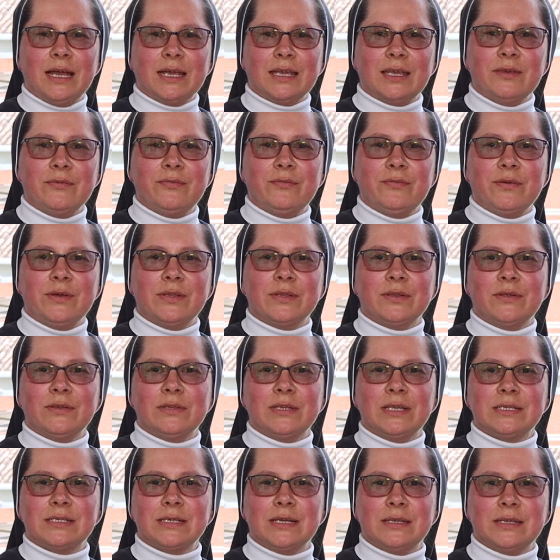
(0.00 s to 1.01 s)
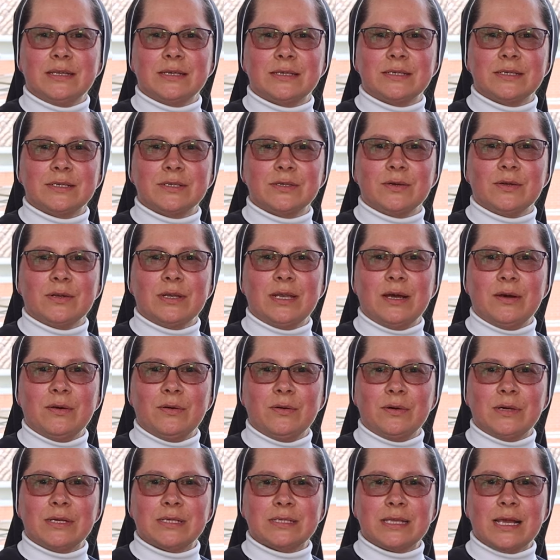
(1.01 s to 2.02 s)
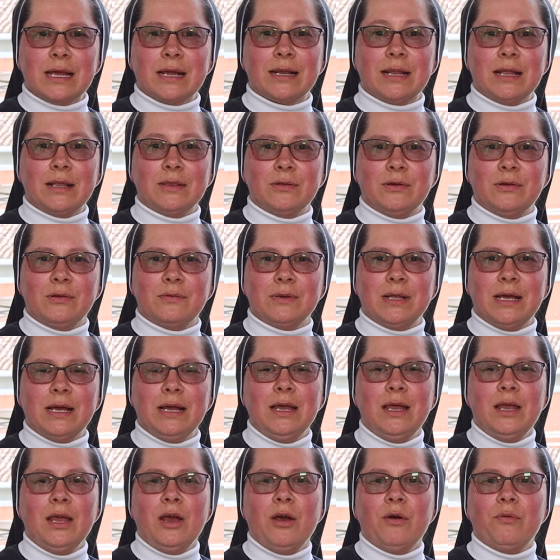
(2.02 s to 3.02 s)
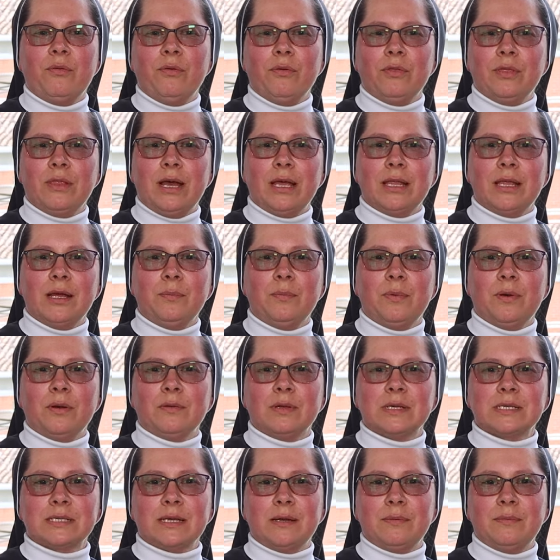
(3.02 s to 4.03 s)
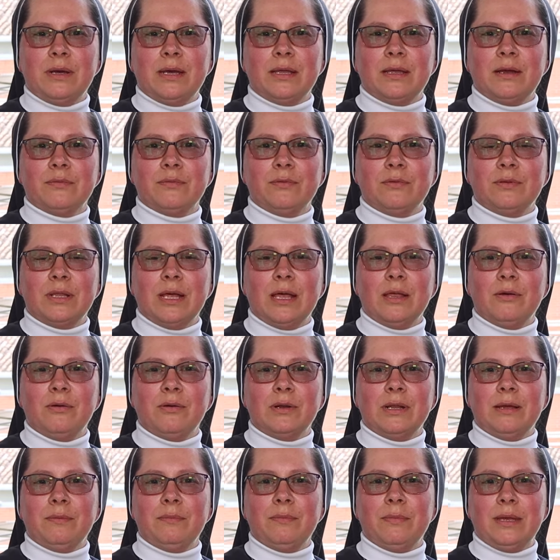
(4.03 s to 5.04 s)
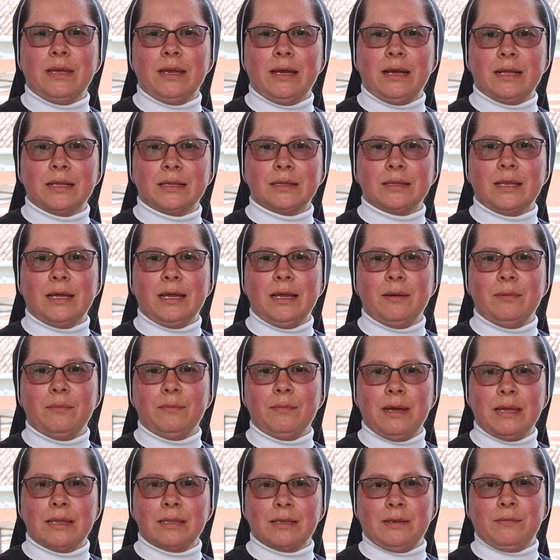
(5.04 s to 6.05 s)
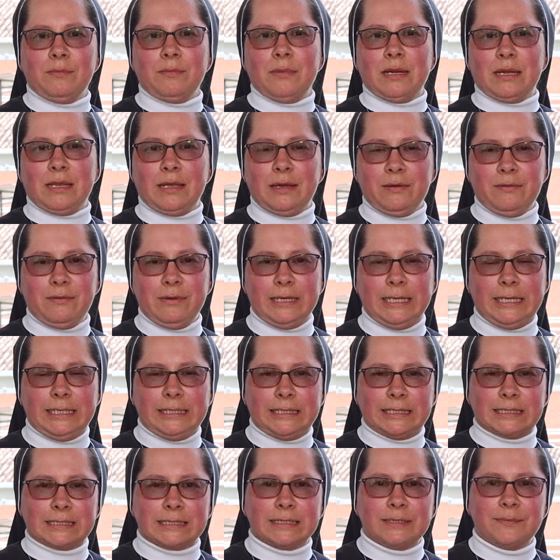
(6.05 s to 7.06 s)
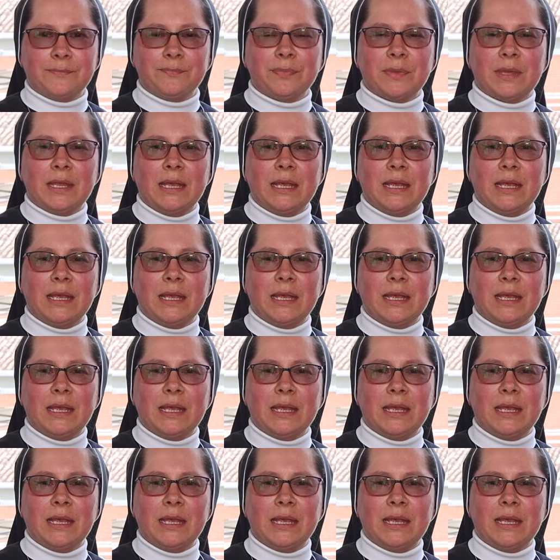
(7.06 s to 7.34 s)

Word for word: Aquí fue donde se inició esta gran obra fundada por nuestra amada fundadora Beata Madre María Berenice.